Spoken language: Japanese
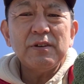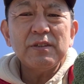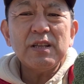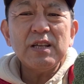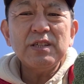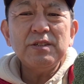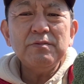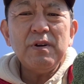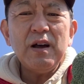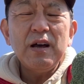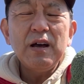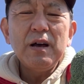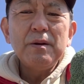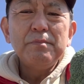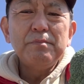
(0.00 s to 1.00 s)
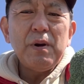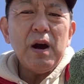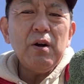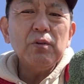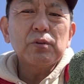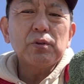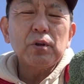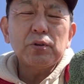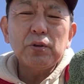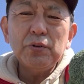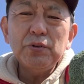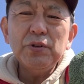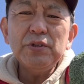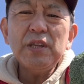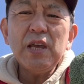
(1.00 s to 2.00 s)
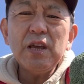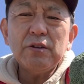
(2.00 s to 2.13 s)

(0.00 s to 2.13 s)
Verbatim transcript: 私は場を整えて